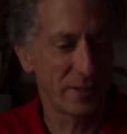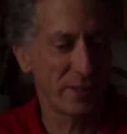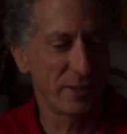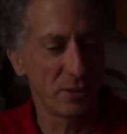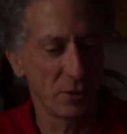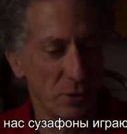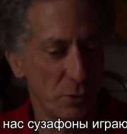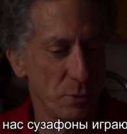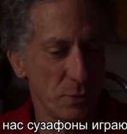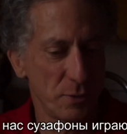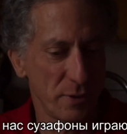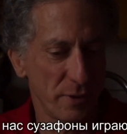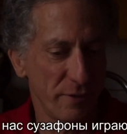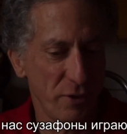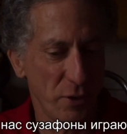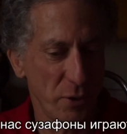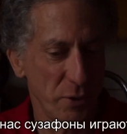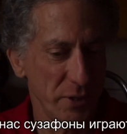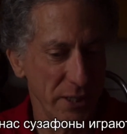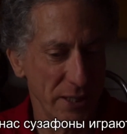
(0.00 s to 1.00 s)

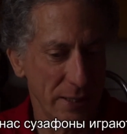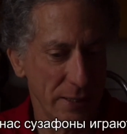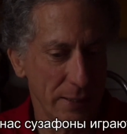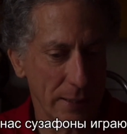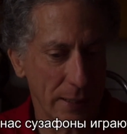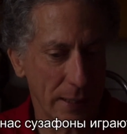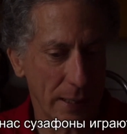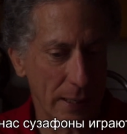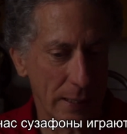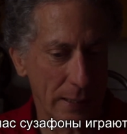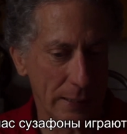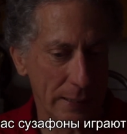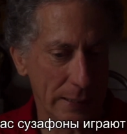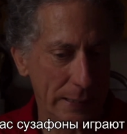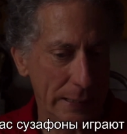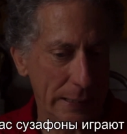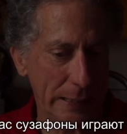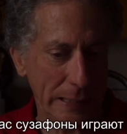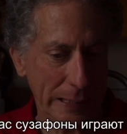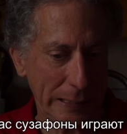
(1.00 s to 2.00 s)
сюзофон и, а,
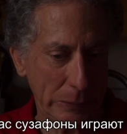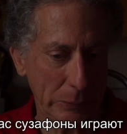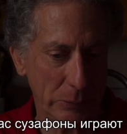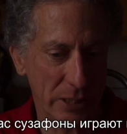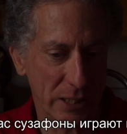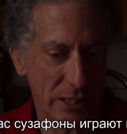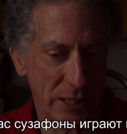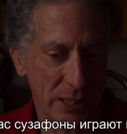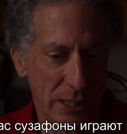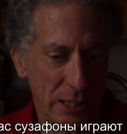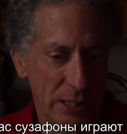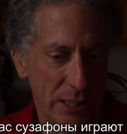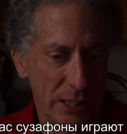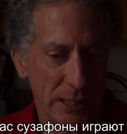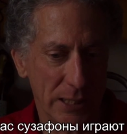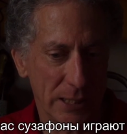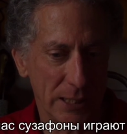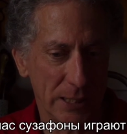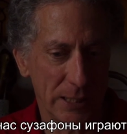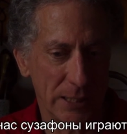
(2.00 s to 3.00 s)
играют
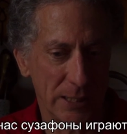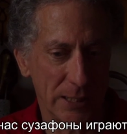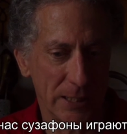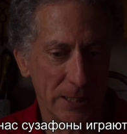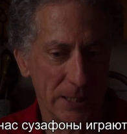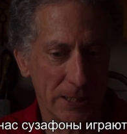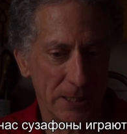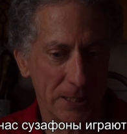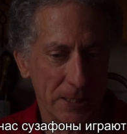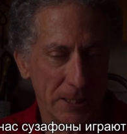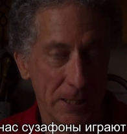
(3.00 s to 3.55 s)
а,